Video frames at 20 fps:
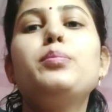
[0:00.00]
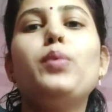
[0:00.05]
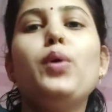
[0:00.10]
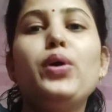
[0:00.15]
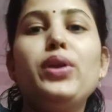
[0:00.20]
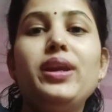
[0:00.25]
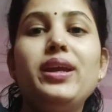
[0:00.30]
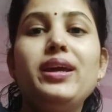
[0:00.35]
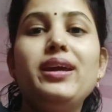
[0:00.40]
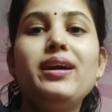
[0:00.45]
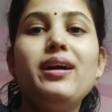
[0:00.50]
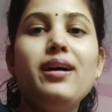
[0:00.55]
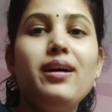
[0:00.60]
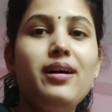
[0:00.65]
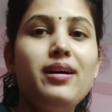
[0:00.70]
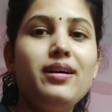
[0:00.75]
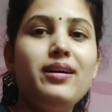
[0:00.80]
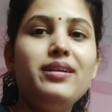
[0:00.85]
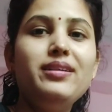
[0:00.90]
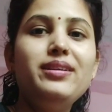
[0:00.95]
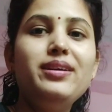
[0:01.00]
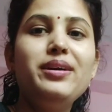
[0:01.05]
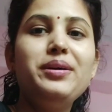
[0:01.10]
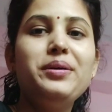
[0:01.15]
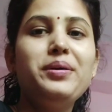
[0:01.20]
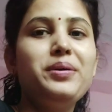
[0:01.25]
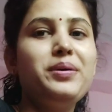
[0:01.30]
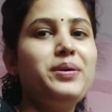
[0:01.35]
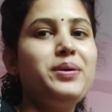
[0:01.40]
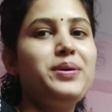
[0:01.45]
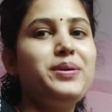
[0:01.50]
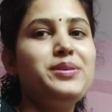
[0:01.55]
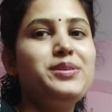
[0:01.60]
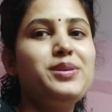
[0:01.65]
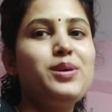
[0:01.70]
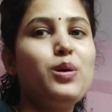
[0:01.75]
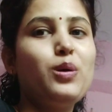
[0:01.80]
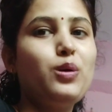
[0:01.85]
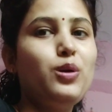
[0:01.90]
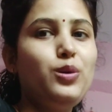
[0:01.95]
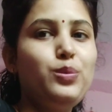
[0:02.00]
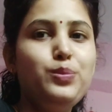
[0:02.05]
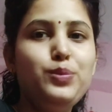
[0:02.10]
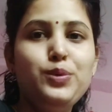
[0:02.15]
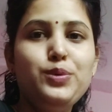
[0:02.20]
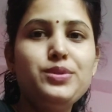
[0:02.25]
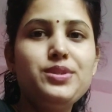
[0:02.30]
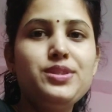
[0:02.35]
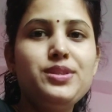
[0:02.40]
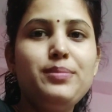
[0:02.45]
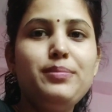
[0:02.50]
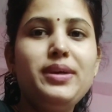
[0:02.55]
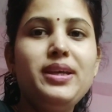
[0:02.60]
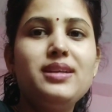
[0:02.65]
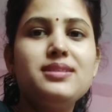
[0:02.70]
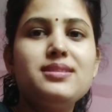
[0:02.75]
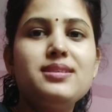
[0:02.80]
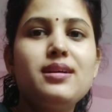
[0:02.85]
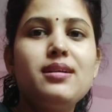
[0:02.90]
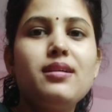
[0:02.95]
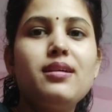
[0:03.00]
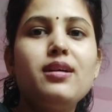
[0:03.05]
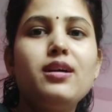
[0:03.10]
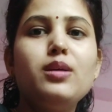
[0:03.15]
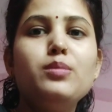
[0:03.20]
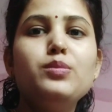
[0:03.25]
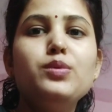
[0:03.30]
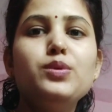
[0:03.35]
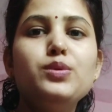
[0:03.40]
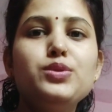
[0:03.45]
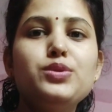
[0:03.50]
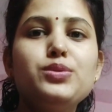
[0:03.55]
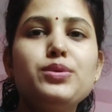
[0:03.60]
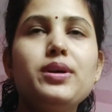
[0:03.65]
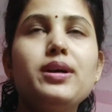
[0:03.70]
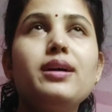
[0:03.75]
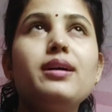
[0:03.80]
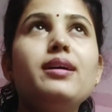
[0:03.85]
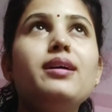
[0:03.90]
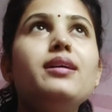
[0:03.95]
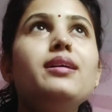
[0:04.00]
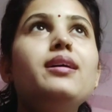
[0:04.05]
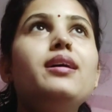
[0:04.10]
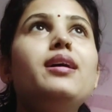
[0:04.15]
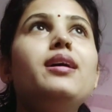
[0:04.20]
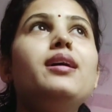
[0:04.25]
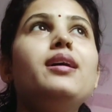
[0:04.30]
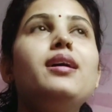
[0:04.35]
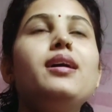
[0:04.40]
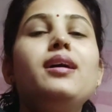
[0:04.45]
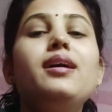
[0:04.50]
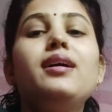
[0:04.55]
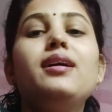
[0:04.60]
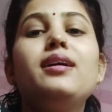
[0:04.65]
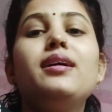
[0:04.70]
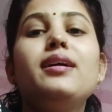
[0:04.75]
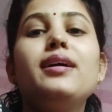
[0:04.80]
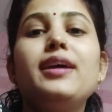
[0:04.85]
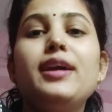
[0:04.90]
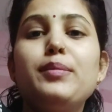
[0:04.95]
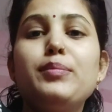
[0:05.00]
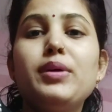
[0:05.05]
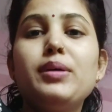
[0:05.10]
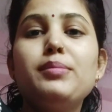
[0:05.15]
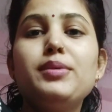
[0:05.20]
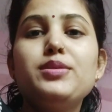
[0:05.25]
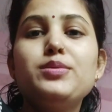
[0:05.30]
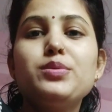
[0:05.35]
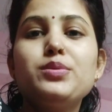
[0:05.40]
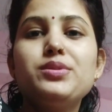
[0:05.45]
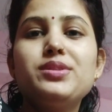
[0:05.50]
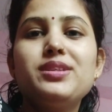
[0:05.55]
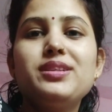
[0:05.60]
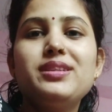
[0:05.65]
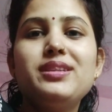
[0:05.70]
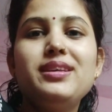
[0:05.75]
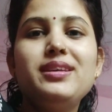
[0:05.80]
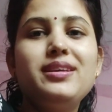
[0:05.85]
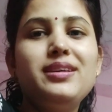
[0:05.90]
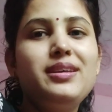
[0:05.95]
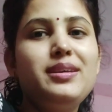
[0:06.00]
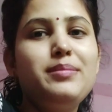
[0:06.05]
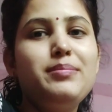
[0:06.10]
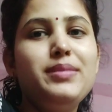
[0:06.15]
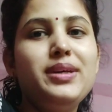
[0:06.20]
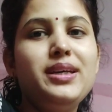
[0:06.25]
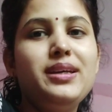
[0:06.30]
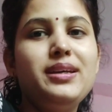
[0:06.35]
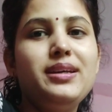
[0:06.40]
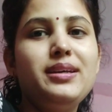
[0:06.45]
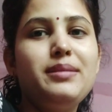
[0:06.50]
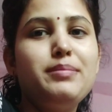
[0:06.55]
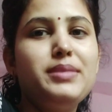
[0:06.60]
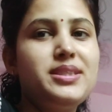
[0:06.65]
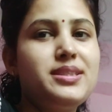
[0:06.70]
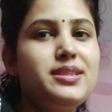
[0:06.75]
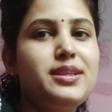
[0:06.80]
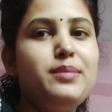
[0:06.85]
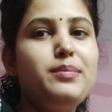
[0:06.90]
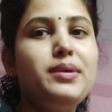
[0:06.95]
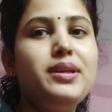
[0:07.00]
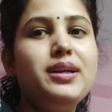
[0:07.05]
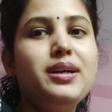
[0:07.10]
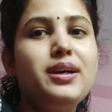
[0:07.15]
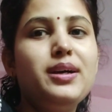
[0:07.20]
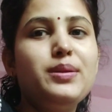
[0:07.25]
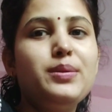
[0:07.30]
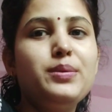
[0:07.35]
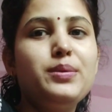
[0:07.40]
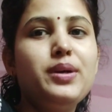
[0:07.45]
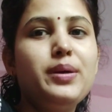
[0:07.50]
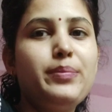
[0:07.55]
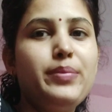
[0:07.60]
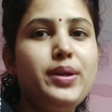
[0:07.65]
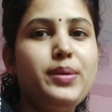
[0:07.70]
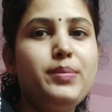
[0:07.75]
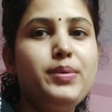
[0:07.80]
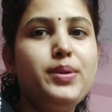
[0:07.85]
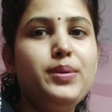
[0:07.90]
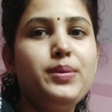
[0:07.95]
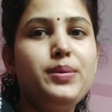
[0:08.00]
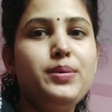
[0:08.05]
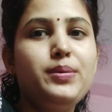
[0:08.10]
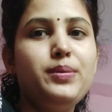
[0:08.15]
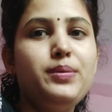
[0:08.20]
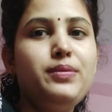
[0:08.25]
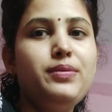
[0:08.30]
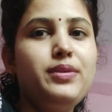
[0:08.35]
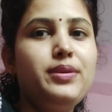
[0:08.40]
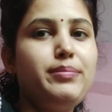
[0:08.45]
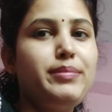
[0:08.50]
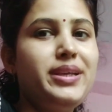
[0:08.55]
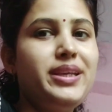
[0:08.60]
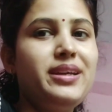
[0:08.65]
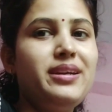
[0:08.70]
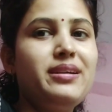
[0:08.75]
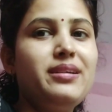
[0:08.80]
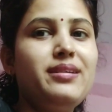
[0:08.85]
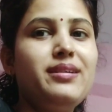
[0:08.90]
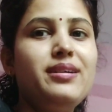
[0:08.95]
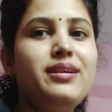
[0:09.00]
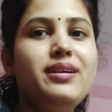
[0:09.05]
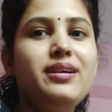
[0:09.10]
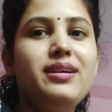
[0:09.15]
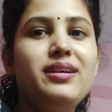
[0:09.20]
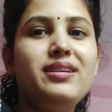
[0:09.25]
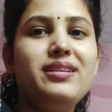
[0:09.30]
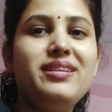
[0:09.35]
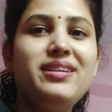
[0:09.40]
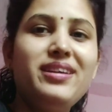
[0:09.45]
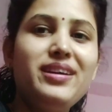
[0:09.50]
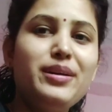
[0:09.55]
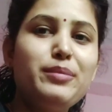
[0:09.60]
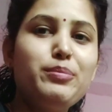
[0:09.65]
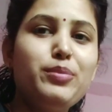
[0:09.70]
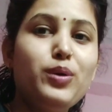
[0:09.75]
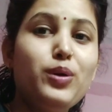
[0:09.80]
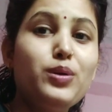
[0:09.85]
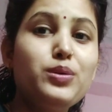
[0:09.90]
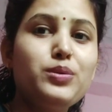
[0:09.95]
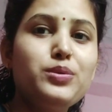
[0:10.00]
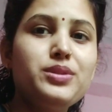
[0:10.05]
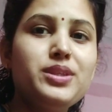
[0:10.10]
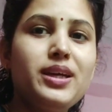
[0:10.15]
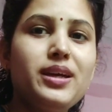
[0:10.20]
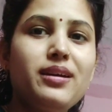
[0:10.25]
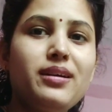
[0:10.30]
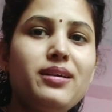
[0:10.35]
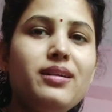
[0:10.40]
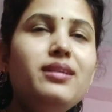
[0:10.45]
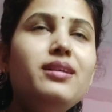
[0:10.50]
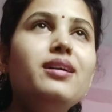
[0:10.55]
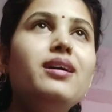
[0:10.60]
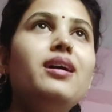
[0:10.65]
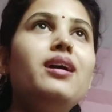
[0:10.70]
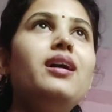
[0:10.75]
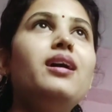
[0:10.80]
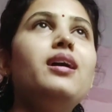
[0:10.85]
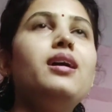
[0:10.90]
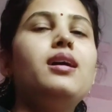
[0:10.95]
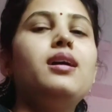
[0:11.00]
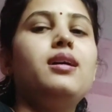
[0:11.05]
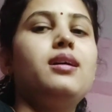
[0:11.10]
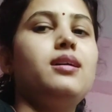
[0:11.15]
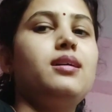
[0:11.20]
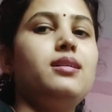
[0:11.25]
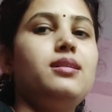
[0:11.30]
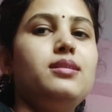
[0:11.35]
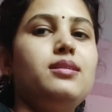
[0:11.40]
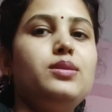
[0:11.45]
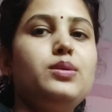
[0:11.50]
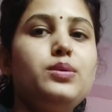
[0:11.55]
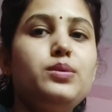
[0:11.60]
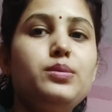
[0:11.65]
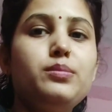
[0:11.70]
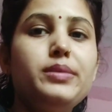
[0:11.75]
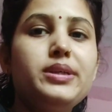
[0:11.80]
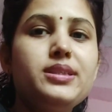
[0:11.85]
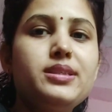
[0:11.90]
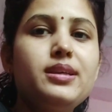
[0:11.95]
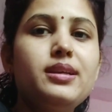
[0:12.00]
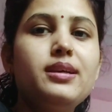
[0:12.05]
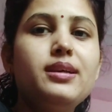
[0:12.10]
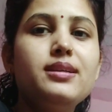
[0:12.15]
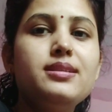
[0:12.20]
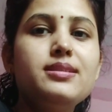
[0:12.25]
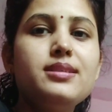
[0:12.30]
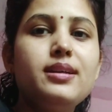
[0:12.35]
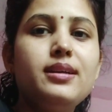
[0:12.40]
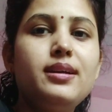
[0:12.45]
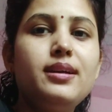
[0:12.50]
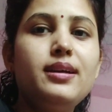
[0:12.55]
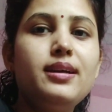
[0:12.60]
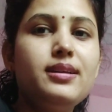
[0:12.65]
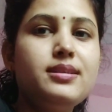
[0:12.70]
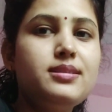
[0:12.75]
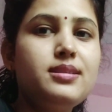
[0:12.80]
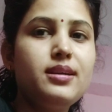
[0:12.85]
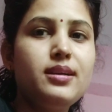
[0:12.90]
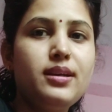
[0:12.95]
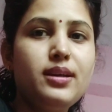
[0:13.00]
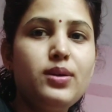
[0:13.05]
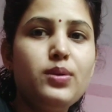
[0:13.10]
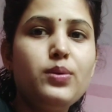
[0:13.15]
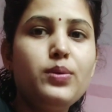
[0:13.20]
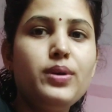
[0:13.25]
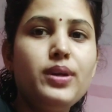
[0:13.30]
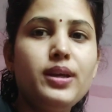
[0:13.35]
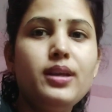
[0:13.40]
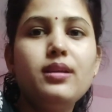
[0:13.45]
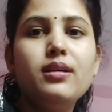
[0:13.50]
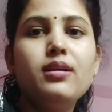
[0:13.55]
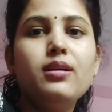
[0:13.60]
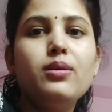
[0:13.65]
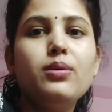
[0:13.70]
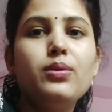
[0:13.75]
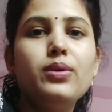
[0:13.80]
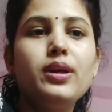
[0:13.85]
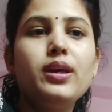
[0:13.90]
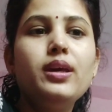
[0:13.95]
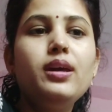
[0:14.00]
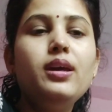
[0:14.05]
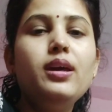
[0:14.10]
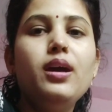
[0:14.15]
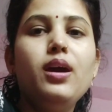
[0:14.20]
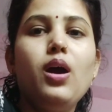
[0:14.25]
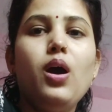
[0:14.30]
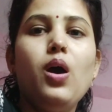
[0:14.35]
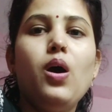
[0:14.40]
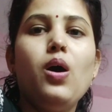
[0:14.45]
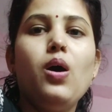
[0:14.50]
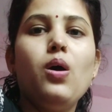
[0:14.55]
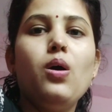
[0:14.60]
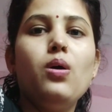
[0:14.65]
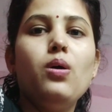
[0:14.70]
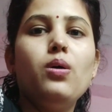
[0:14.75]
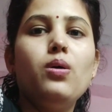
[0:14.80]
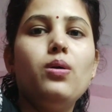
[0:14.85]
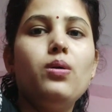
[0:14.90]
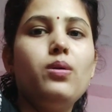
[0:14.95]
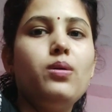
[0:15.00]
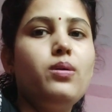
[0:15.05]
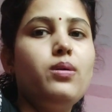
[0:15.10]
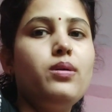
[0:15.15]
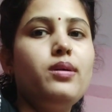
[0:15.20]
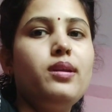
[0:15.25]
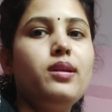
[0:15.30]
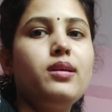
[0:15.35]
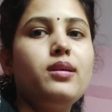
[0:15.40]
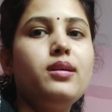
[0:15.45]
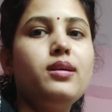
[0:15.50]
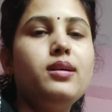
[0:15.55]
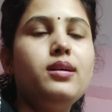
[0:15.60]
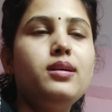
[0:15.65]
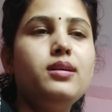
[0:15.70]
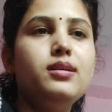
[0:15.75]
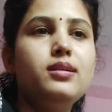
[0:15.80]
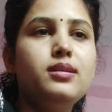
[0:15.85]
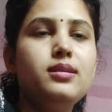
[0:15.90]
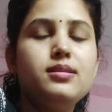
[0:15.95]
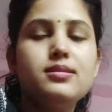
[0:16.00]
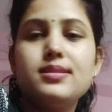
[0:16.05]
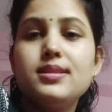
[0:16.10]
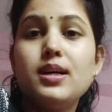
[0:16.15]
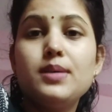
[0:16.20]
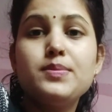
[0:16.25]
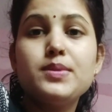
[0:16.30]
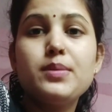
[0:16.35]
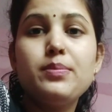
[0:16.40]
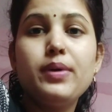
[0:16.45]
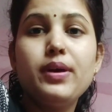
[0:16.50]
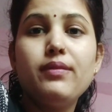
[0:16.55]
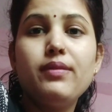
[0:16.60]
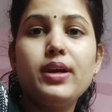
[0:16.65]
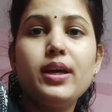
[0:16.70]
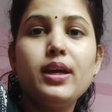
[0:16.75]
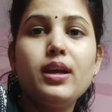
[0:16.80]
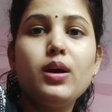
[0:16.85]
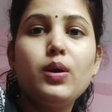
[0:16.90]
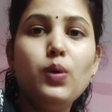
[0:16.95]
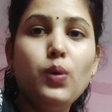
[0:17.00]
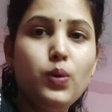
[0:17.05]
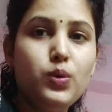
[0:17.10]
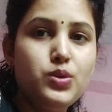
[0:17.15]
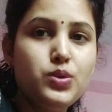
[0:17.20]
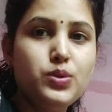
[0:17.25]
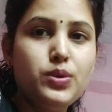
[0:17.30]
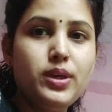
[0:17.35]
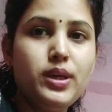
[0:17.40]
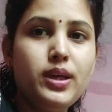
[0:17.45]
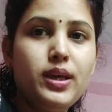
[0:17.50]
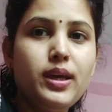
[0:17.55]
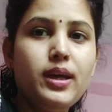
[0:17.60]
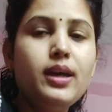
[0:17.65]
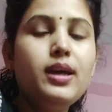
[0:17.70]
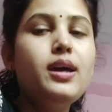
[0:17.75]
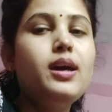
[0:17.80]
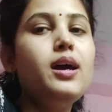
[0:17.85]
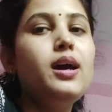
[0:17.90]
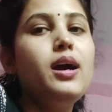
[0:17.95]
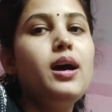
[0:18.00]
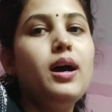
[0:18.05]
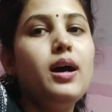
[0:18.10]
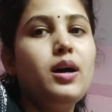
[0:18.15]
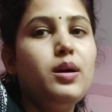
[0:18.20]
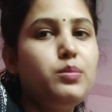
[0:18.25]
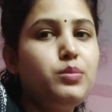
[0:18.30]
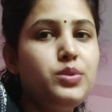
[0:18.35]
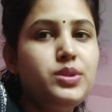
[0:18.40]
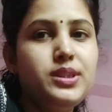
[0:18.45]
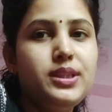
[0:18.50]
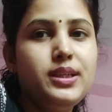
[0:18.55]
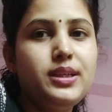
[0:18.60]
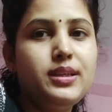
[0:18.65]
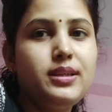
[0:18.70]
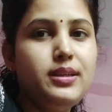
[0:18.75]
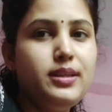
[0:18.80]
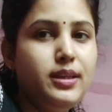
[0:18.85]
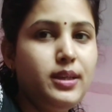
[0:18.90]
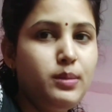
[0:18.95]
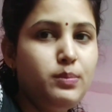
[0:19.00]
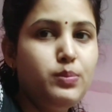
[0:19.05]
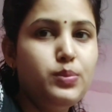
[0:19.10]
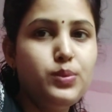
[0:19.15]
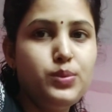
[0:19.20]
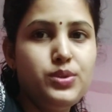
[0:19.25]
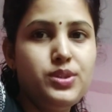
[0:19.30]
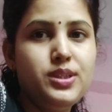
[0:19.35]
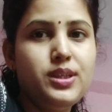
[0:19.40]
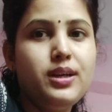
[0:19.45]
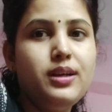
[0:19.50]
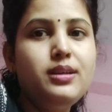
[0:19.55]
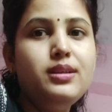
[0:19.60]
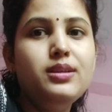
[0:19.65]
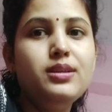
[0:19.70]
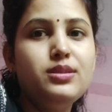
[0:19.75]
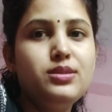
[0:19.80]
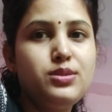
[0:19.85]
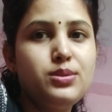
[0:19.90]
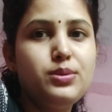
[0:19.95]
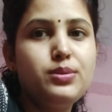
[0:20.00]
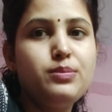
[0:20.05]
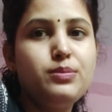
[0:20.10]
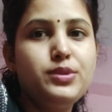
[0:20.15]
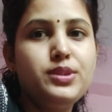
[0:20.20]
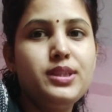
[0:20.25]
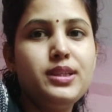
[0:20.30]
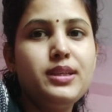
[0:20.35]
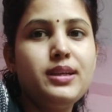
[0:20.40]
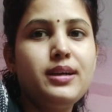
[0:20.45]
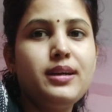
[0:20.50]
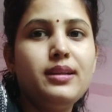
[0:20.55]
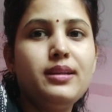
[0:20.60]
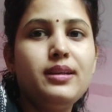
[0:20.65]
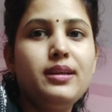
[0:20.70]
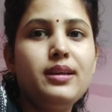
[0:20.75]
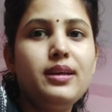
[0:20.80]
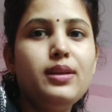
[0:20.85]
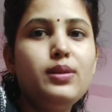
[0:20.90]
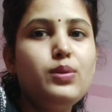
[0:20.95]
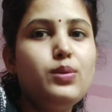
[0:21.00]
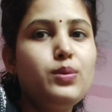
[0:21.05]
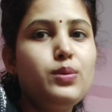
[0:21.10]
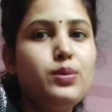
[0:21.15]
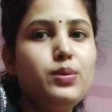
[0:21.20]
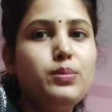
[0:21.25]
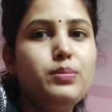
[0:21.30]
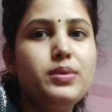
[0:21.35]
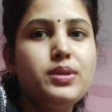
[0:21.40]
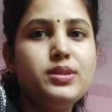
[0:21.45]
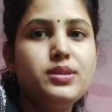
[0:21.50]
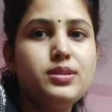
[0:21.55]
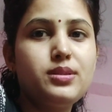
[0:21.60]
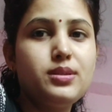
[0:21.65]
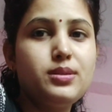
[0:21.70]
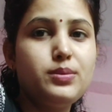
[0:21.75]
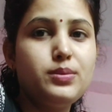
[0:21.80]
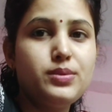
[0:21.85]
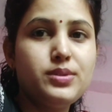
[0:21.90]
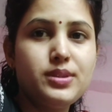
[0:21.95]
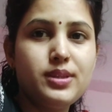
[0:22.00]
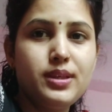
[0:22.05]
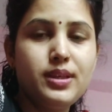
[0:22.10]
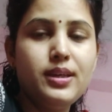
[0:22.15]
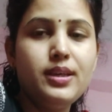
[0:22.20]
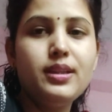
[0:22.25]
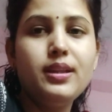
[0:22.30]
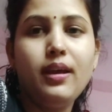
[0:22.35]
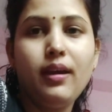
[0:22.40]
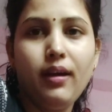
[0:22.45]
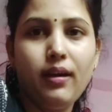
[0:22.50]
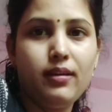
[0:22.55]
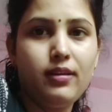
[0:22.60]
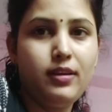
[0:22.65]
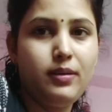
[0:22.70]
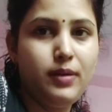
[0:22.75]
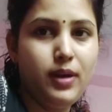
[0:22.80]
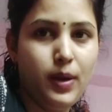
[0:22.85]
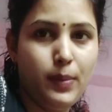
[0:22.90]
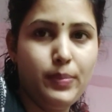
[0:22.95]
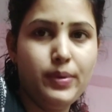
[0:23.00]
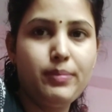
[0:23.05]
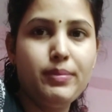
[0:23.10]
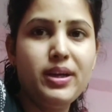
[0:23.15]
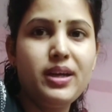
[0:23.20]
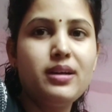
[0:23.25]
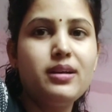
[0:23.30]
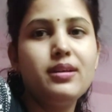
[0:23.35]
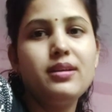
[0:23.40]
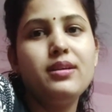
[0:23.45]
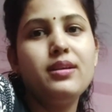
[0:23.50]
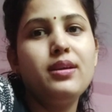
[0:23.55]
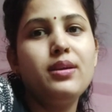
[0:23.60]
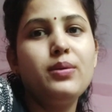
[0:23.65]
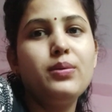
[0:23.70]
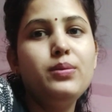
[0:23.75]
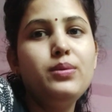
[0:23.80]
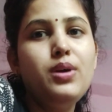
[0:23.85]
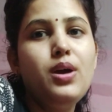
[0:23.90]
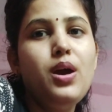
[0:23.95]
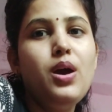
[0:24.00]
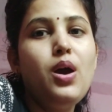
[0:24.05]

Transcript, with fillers: पौने आठ और ऑलमोस्ट मेरा सारा काम हो चुका है एक बार मैं सोच रही थी कि मैं मशीन भी लगा दूँ कपड़े भी धो लूँ फिर मैंने कहा नहीं यार बहुत हो जाएगा आ, तो मशीन कल संडे है संडे को ही लगाऊँगी और साफ़ सफाई वगैरह हो चुकी है अब मुझे करनी है पूजा जोत मुझे लगानी है तो बस उसकी ही तैयारी यहाँ पर मैं कर रही हूँ